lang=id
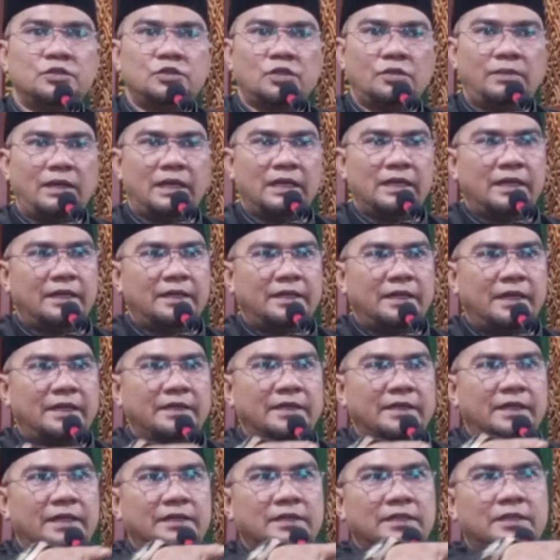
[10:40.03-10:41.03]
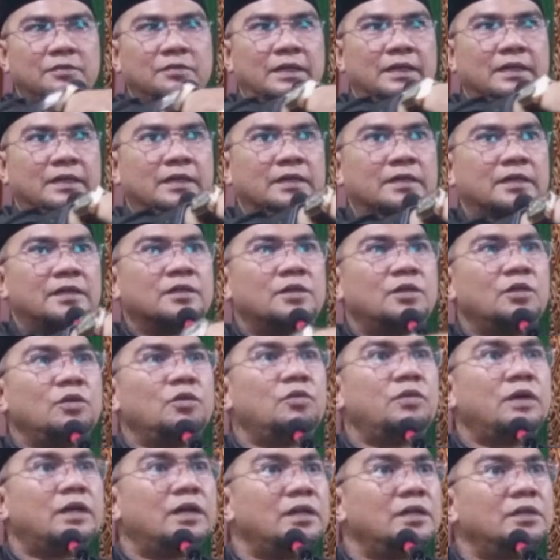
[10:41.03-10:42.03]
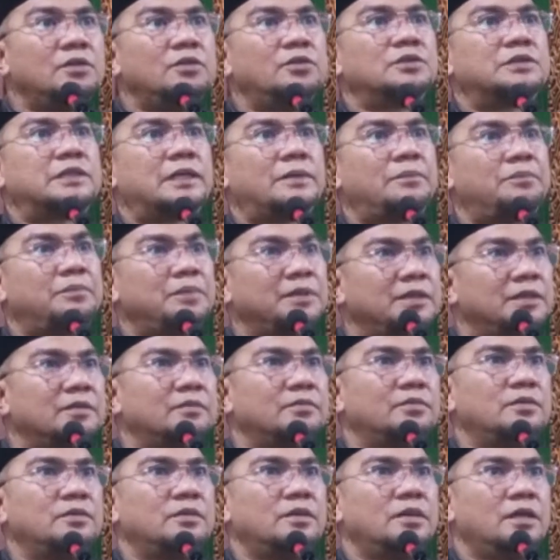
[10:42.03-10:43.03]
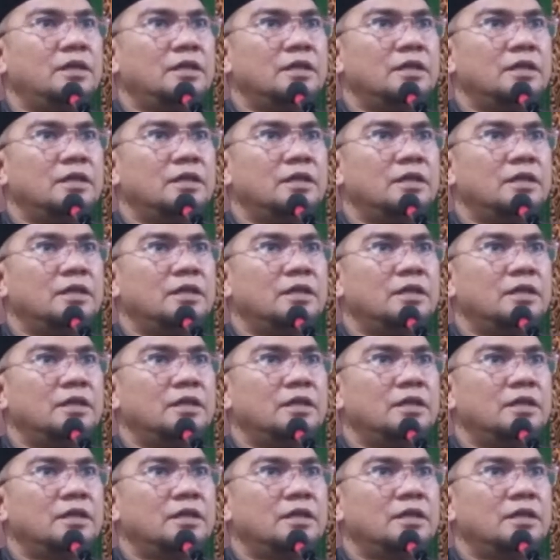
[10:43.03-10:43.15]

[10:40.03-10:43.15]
cobalah anak-anak ini dimarahkan keluar lenguh sapinya bu